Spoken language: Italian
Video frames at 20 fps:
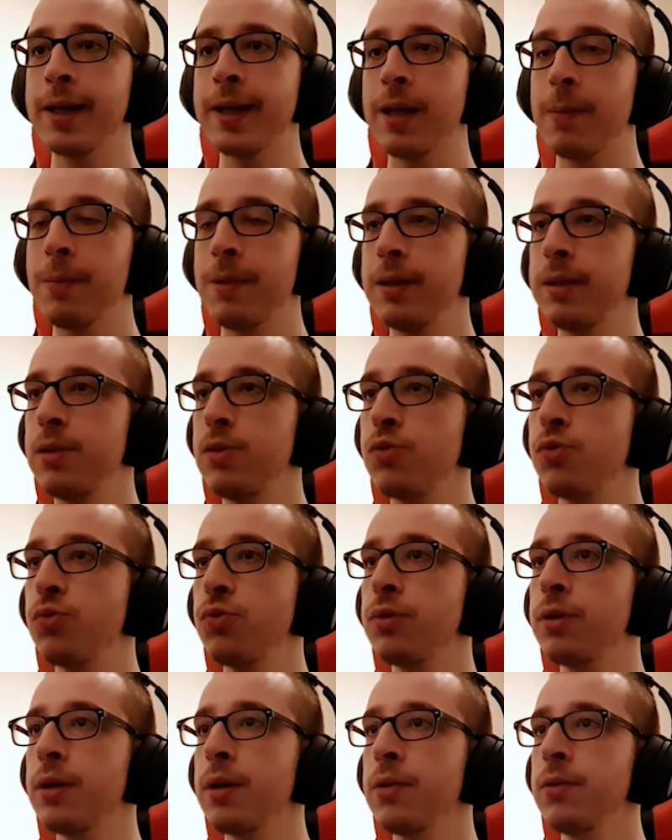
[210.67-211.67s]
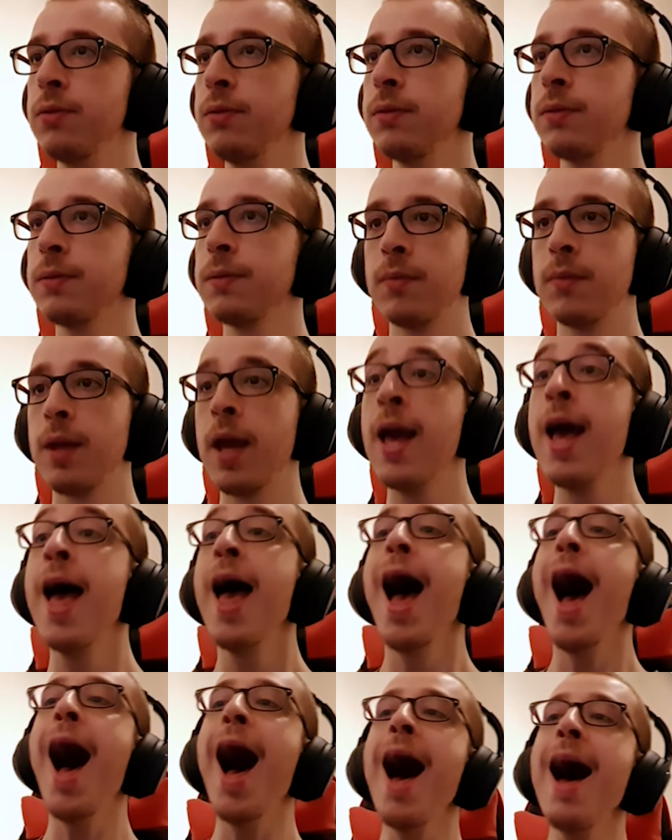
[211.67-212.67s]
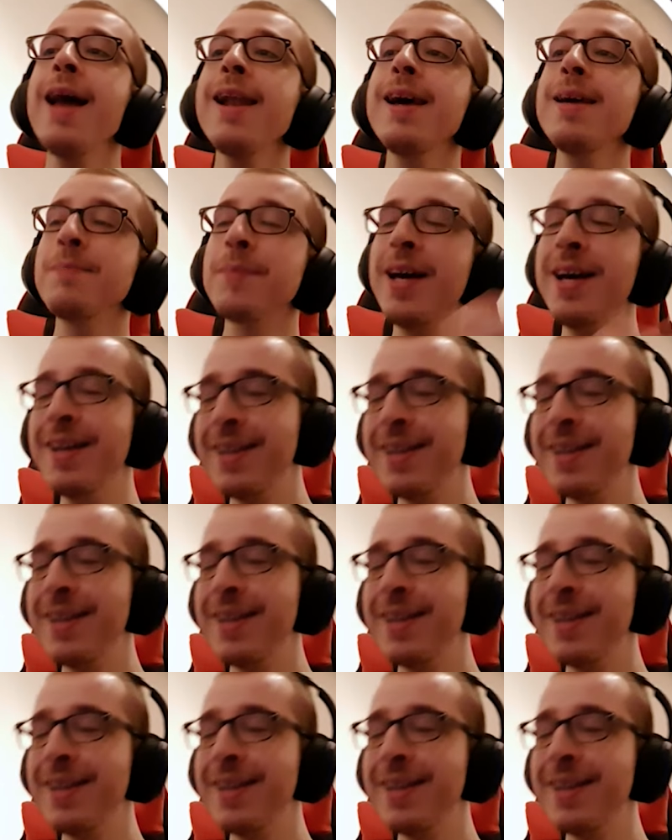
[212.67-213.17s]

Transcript: caramella di zucchero? Ah, la...